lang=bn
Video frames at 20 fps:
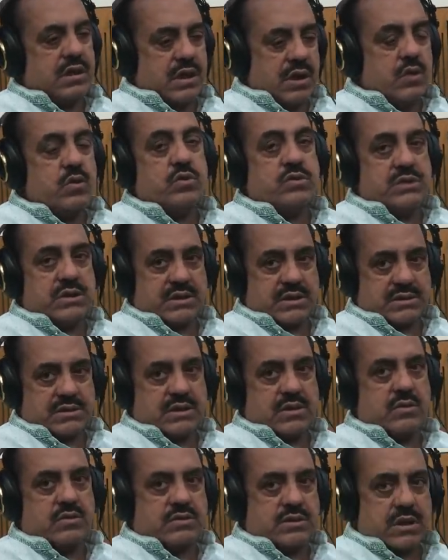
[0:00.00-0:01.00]
হিরো যেটা
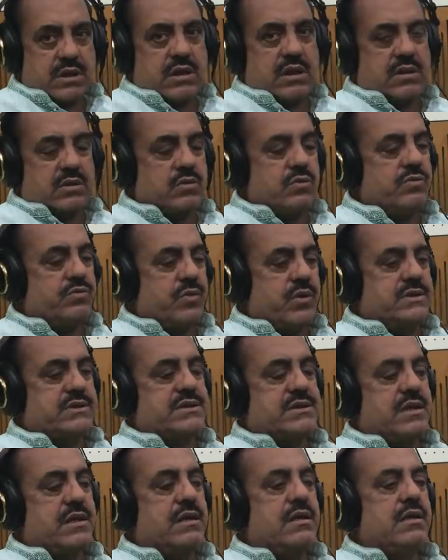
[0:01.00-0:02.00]
ছিল সেটা কিন্তু
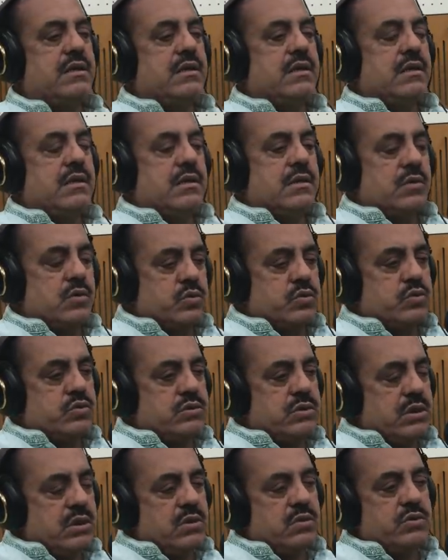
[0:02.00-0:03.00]
ফয়সাল নতুন
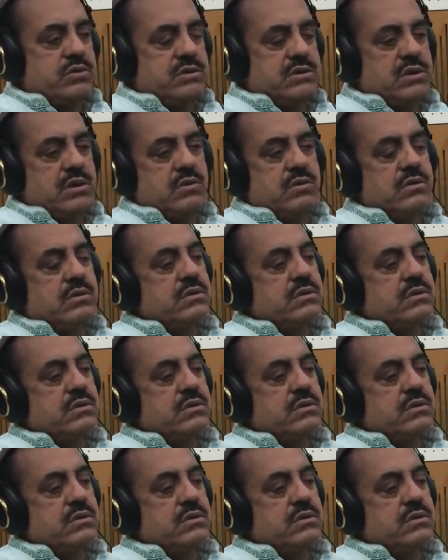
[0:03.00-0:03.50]
হিরোই ছিল